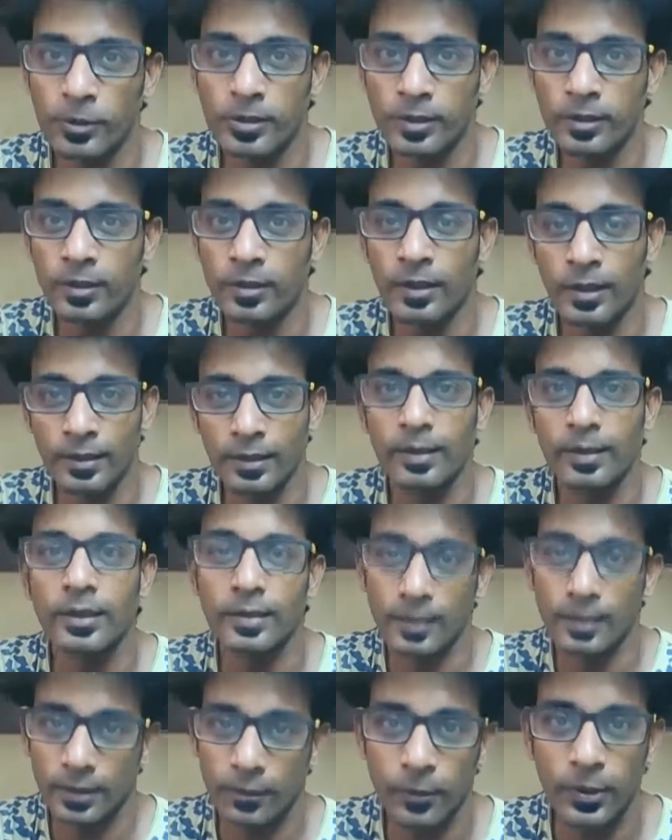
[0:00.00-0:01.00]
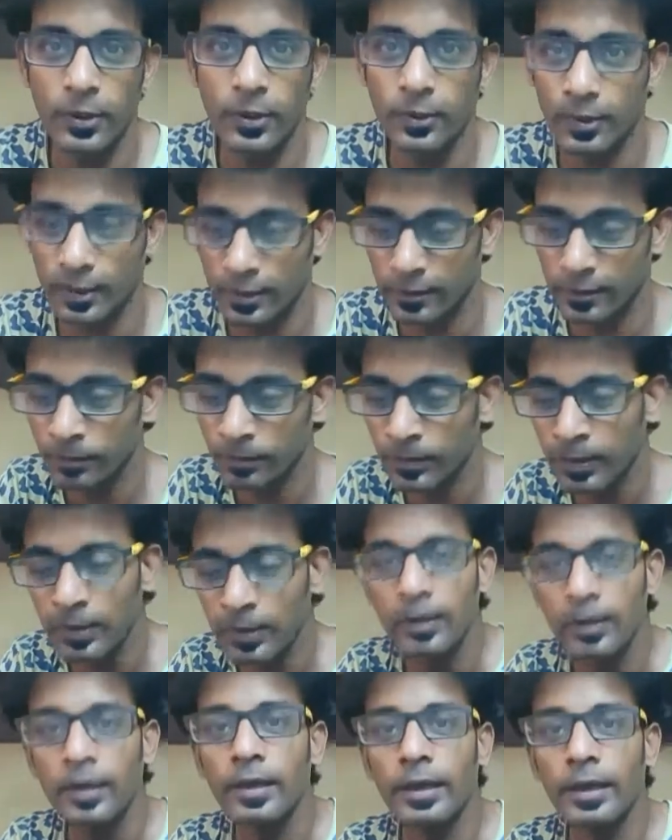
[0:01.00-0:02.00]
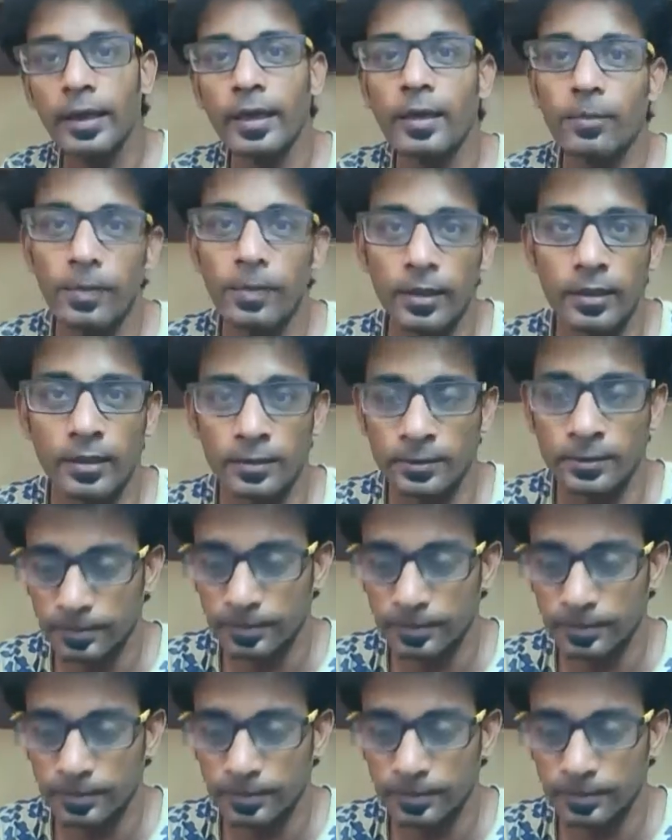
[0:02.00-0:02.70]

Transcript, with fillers: பிடிச்சிருந்தது அதுக்காக தான் இந்த வீடியோ எடுக்கிறேன் என்ன அப்படின்னா